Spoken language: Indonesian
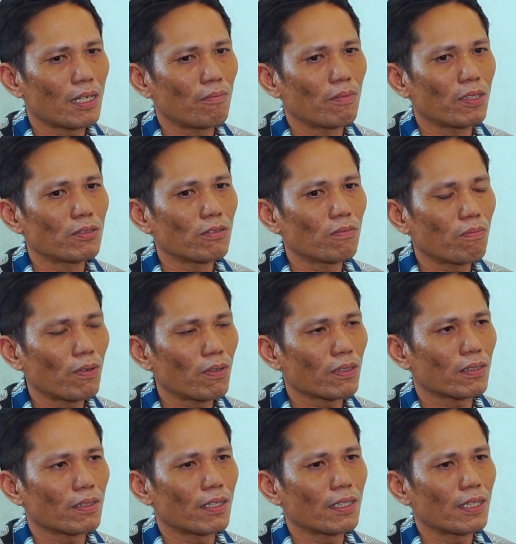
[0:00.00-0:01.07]
mensupport
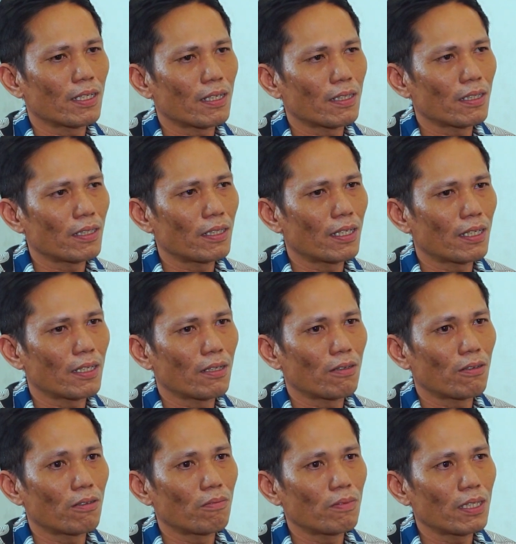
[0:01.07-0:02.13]
kegiatan-kegiatan
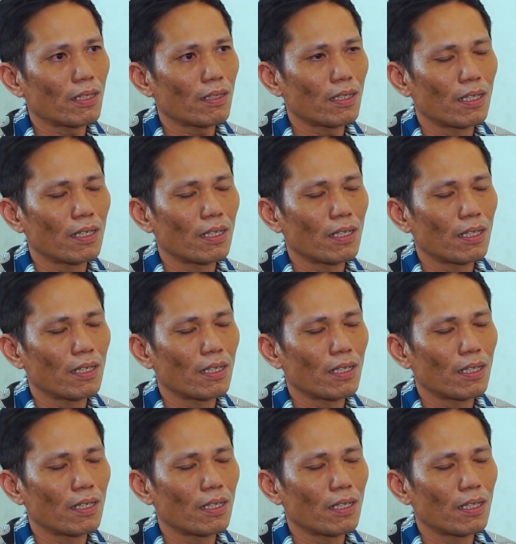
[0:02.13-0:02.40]
ekonomi yang